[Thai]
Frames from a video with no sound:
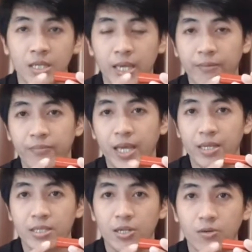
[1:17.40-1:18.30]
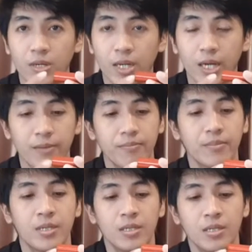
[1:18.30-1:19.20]
เข็มแท่งชนวนนะครับ
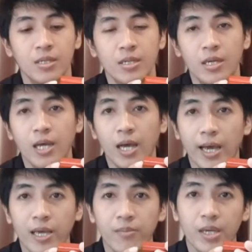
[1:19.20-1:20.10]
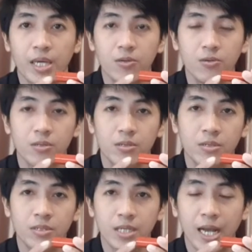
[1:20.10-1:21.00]
ให้มีอายุ
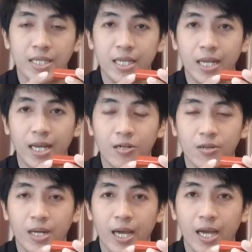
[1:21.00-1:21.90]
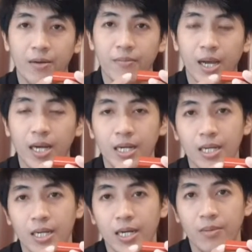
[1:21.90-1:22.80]
การใช้งานค่อนข้างมาก
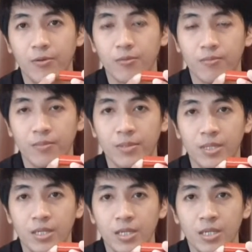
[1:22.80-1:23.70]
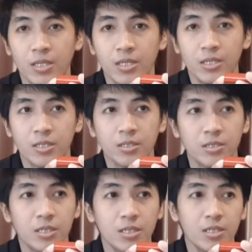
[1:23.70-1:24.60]
ขึ้นนะครับผม
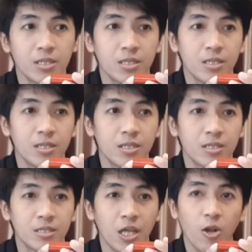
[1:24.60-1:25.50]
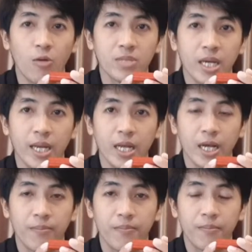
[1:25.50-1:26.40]
ซึ่งถนอมยังไงนะ
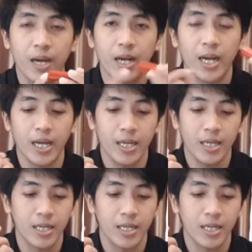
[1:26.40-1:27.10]
ครับ บางครั้ง